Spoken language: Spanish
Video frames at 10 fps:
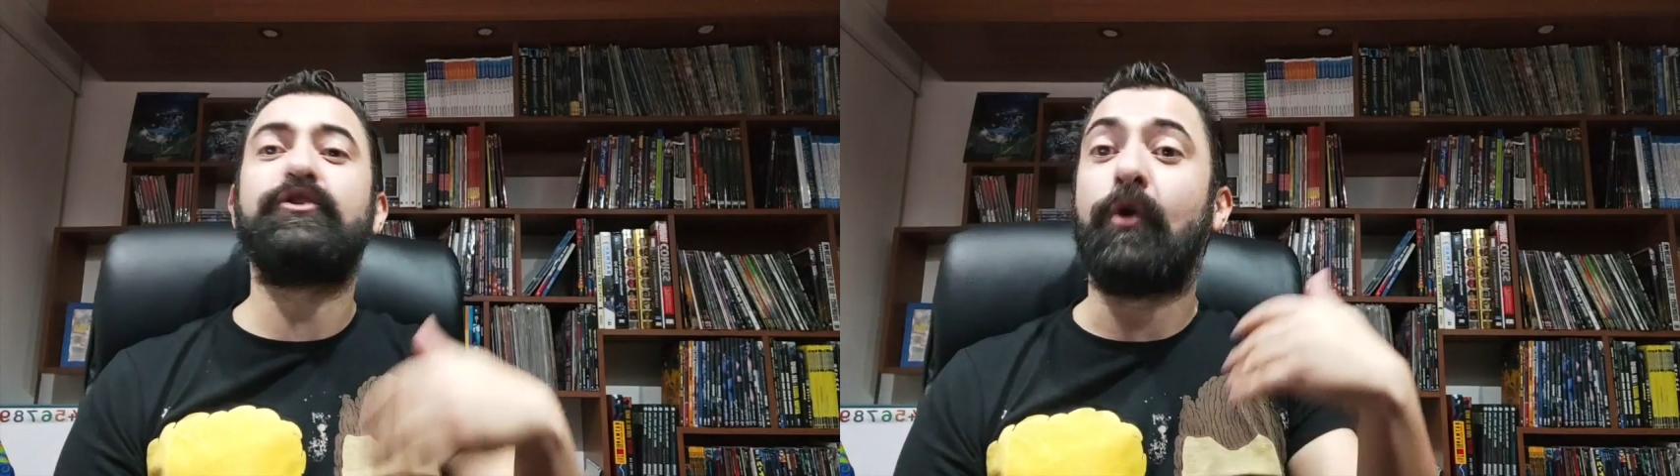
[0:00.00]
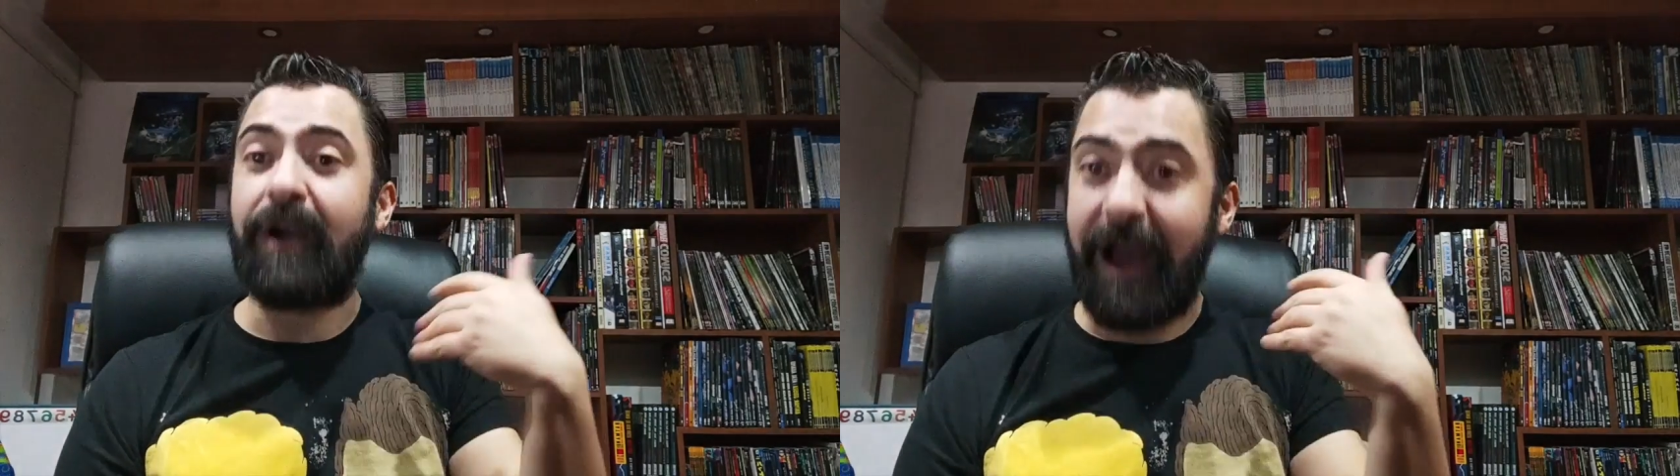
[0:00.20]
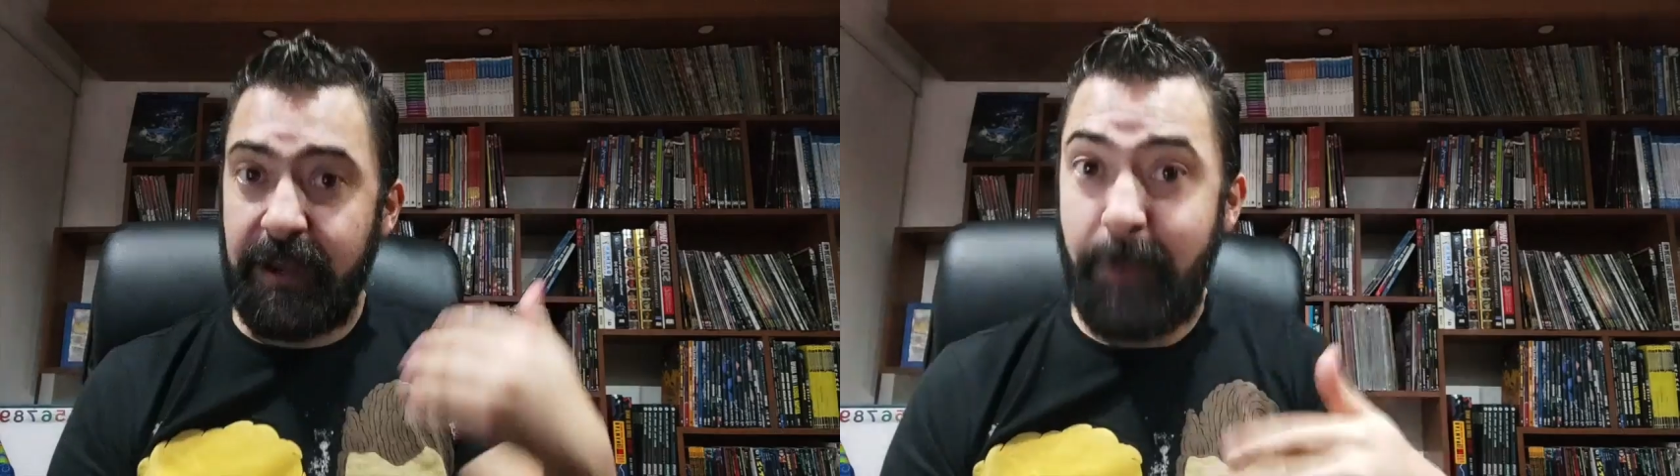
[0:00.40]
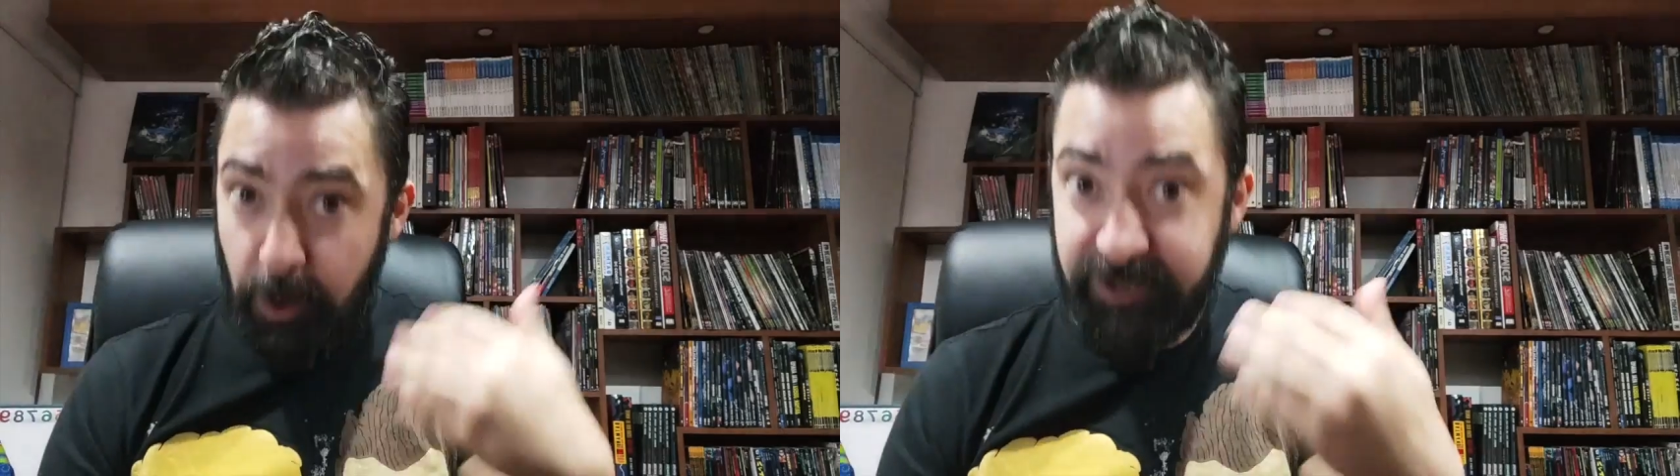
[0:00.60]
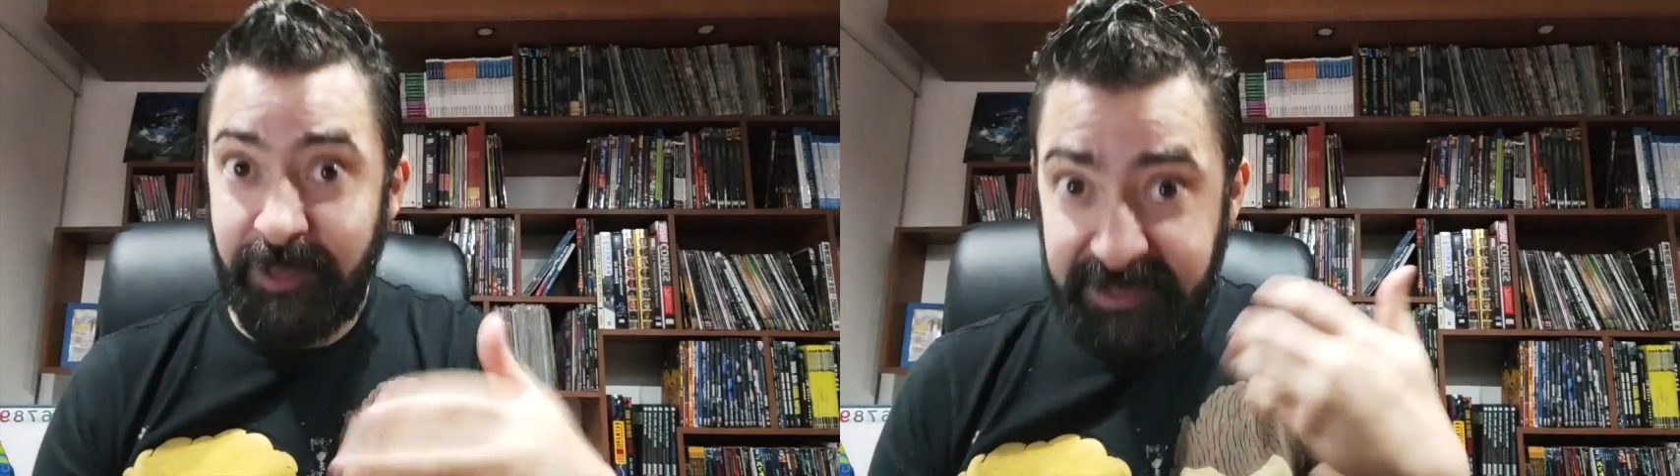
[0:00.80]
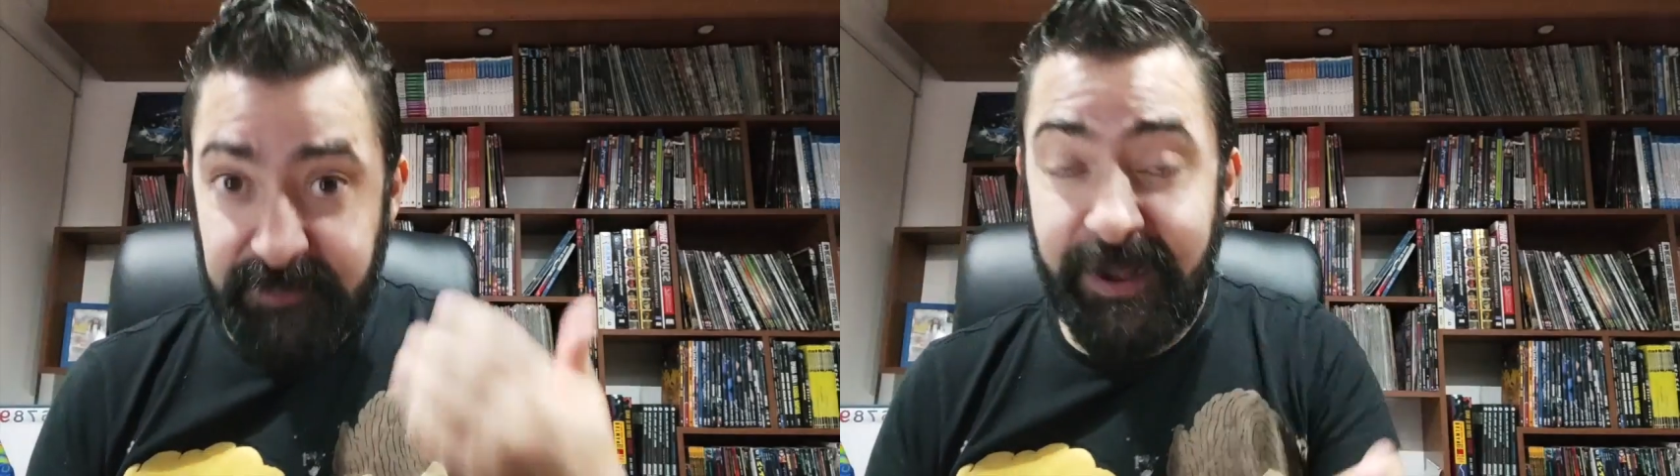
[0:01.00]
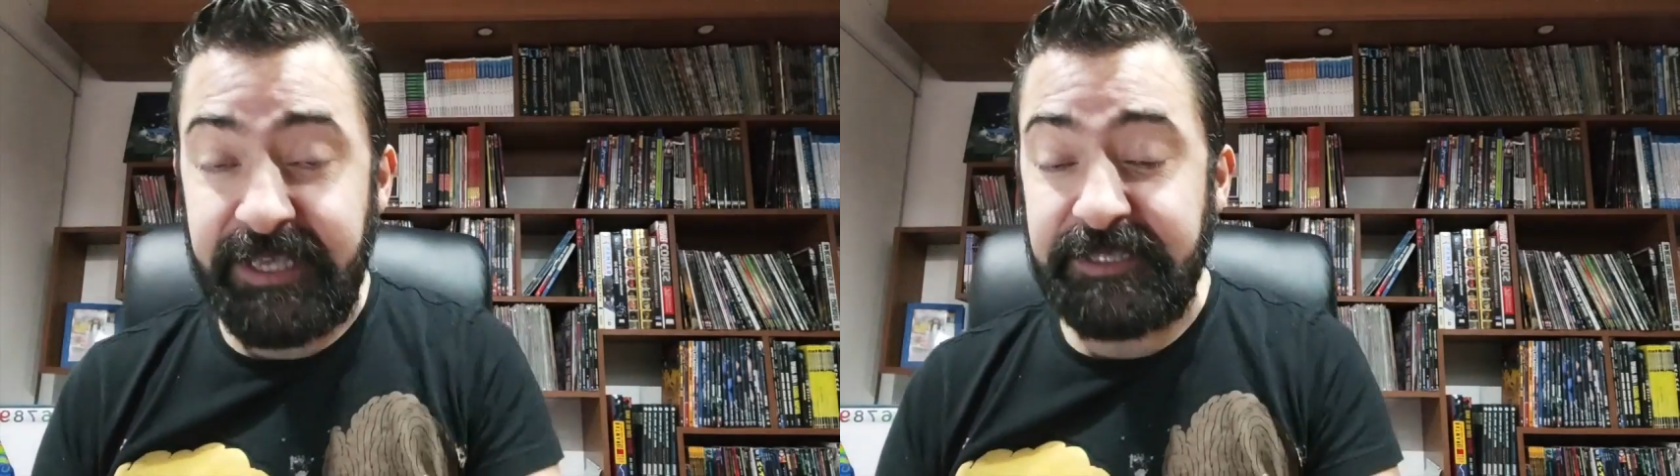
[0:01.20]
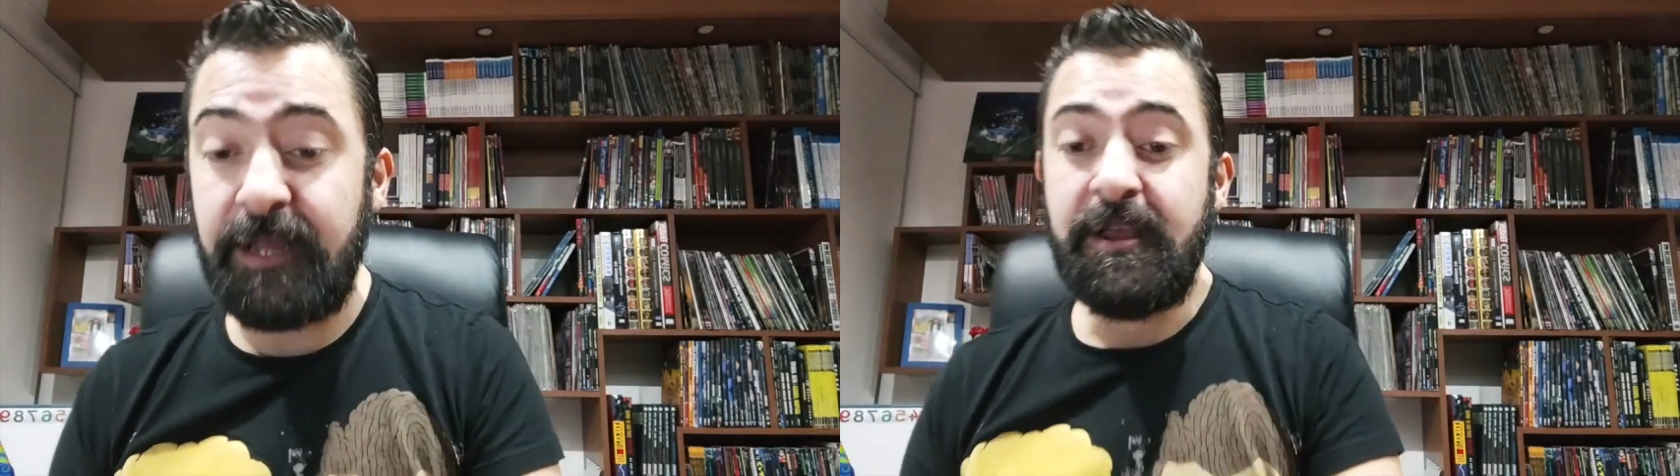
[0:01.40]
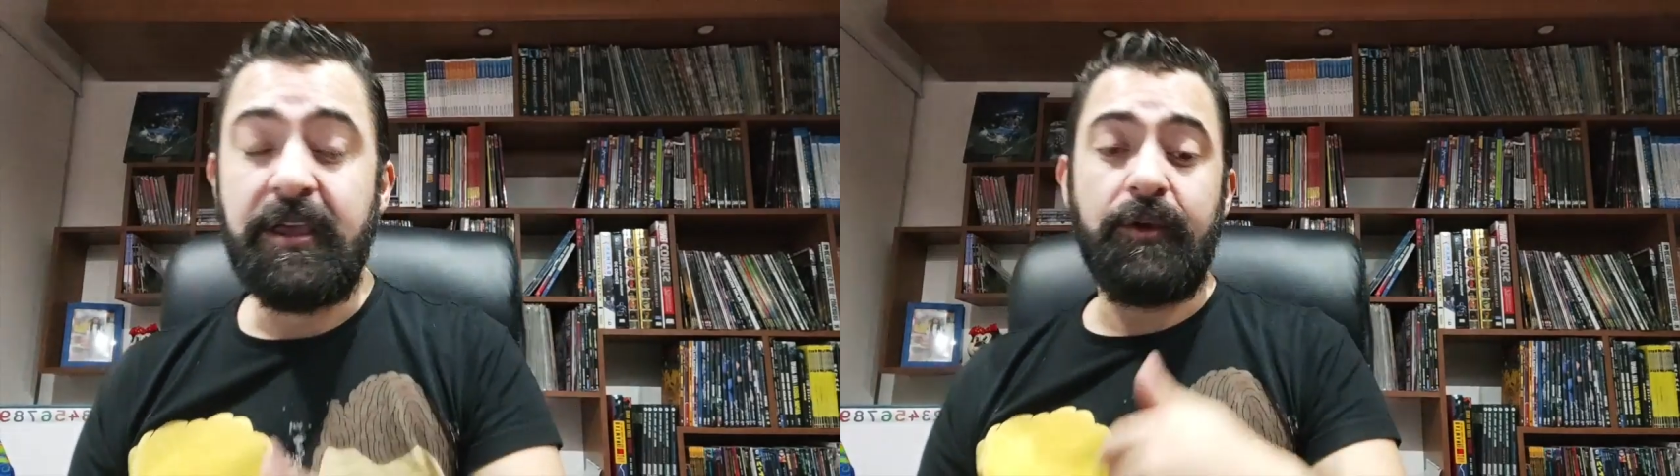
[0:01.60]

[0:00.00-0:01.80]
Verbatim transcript: a tocar el bajo, que también es bajista,